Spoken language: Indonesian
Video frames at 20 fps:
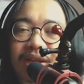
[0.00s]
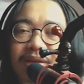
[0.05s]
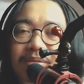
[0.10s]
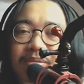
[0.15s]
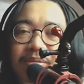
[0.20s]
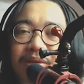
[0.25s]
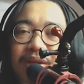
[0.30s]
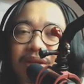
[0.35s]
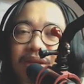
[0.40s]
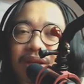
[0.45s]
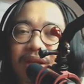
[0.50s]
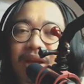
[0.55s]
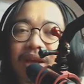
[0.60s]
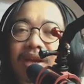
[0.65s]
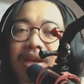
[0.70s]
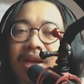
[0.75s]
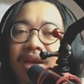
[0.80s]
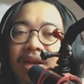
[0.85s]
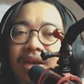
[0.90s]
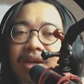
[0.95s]
agar
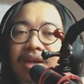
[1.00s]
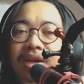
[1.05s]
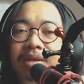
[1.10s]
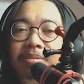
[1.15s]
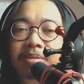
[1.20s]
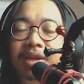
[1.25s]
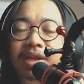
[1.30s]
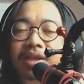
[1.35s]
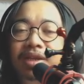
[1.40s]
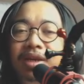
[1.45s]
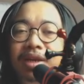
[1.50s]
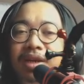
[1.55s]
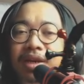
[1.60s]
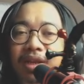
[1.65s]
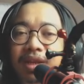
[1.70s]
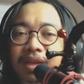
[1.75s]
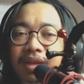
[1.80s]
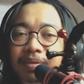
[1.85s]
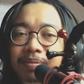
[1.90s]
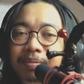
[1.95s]
agar lebih
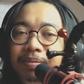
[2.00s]
jernih